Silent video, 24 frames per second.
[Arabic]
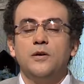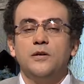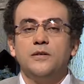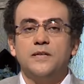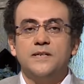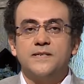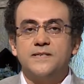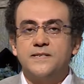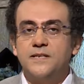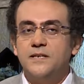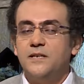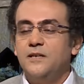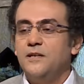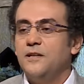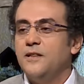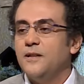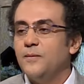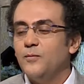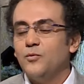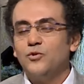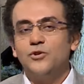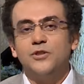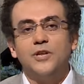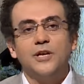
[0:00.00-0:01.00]
تسجيل
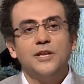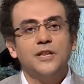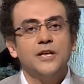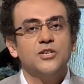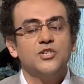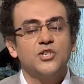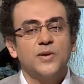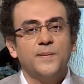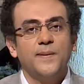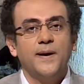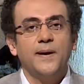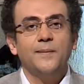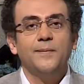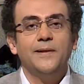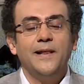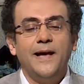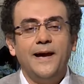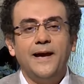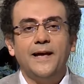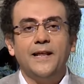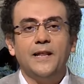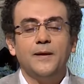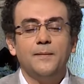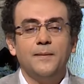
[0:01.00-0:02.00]
لمنتدى شباب
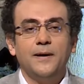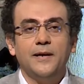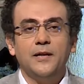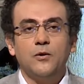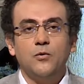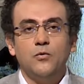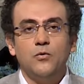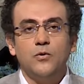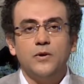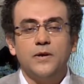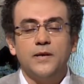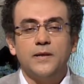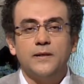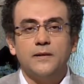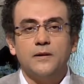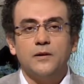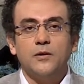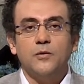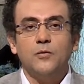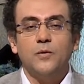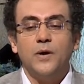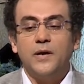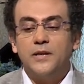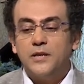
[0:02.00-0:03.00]
العالم على جوجل
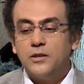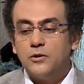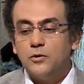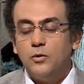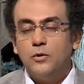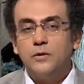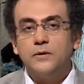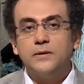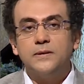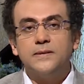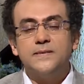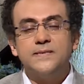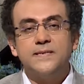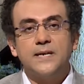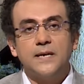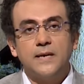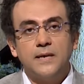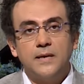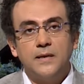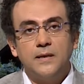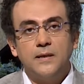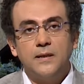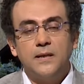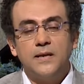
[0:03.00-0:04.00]
وهتدخل
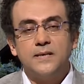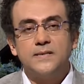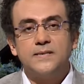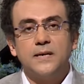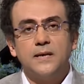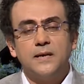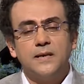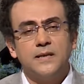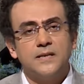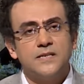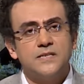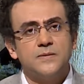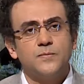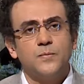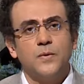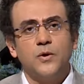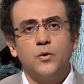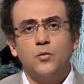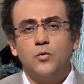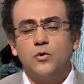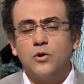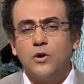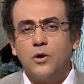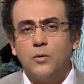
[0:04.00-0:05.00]
تسجل هتسجل
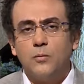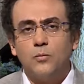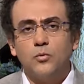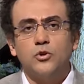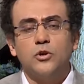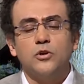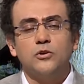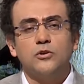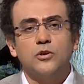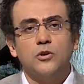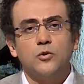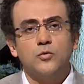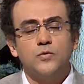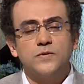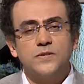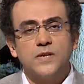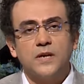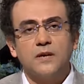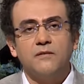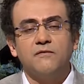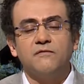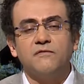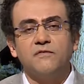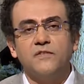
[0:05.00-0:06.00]
اسمك ورقم بطاقتك
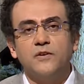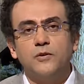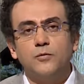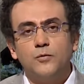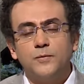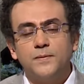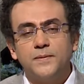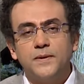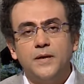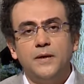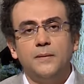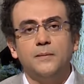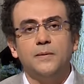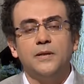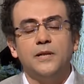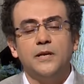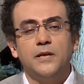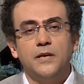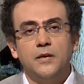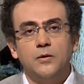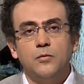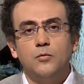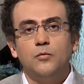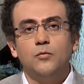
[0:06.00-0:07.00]
وساكن فين وبتعمل
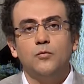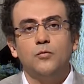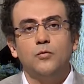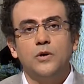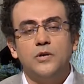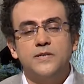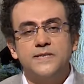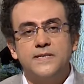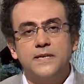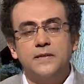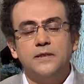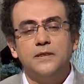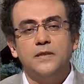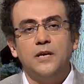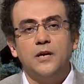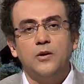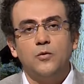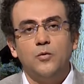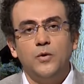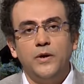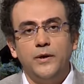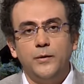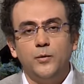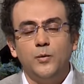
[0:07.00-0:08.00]
ايه
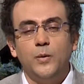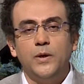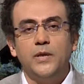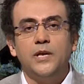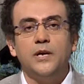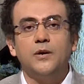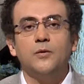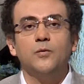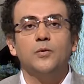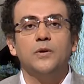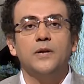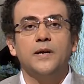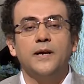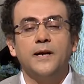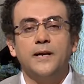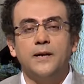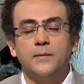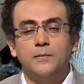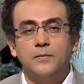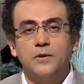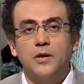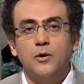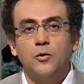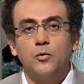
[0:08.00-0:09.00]
وسنك وعنوانك
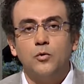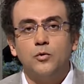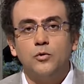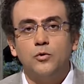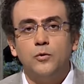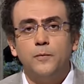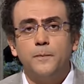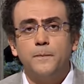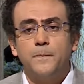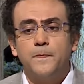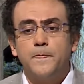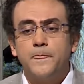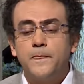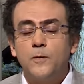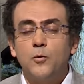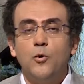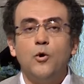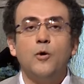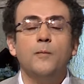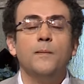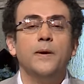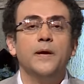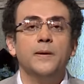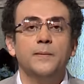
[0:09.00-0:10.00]
والكلام ده كله
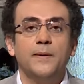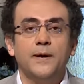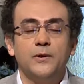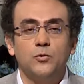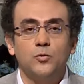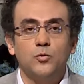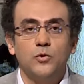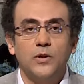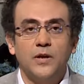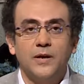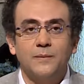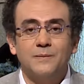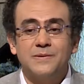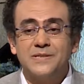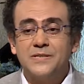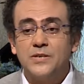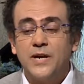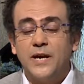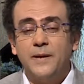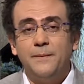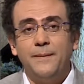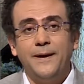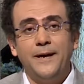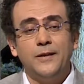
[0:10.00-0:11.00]
وهم هيبعتوا لك بس
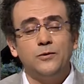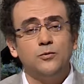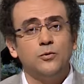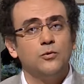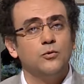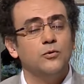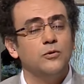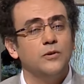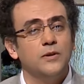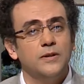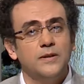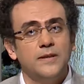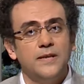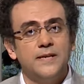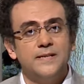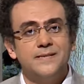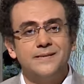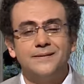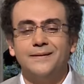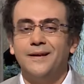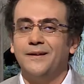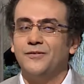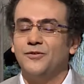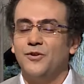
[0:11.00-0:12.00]
هيبعتوا لكل
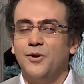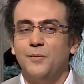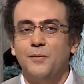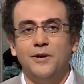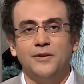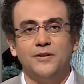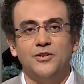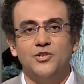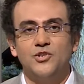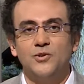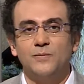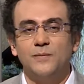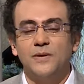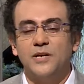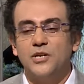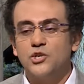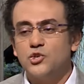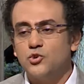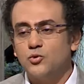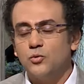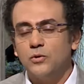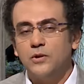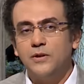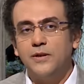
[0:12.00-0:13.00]
الناس لا طبعا عشان ما
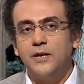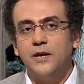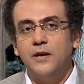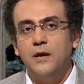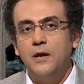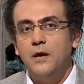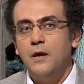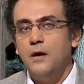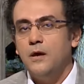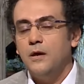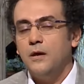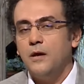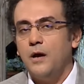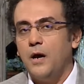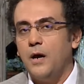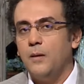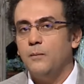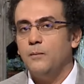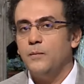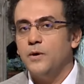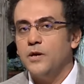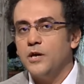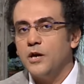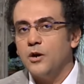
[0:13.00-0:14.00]
تجيش تقول لي ايه يا
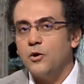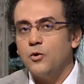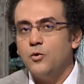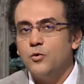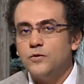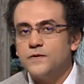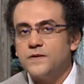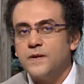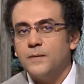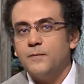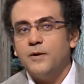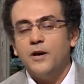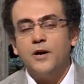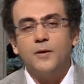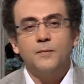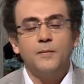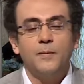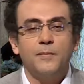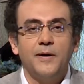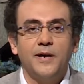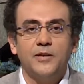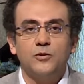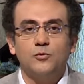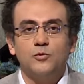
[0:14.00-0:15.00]
عم هي كوسه بقى ما
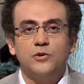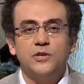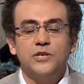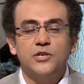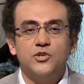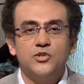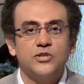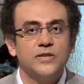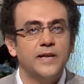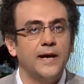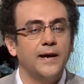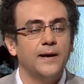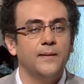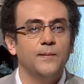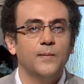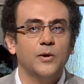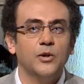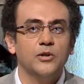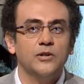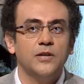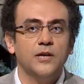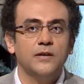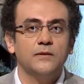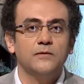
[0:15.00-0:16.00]
بعتوليش لا ما
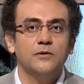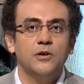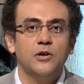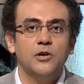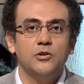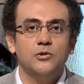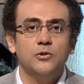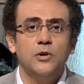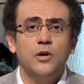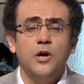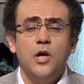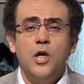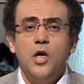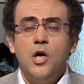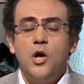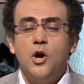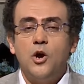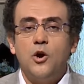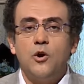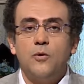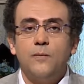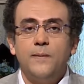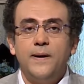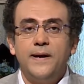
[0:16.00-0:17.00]
انت النهارده
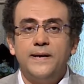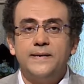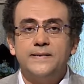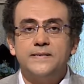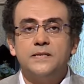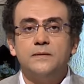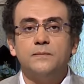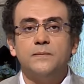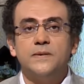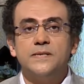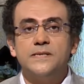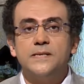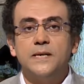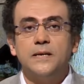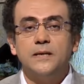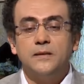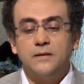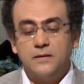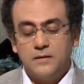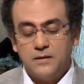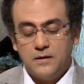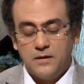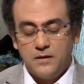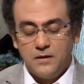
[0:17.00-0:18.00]
هم عايزين
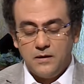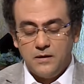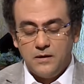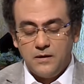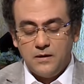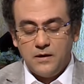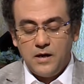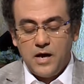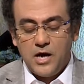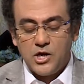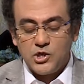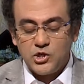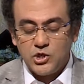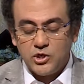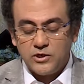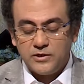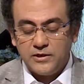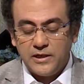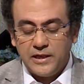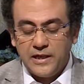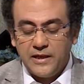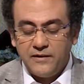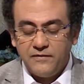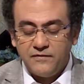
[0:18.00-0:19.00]
مثلا
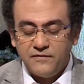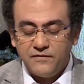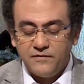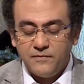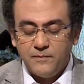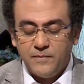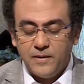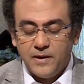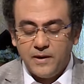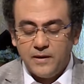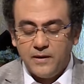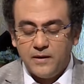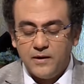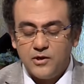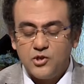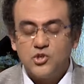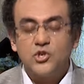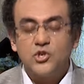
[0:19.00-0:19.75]
10000 آه، آه،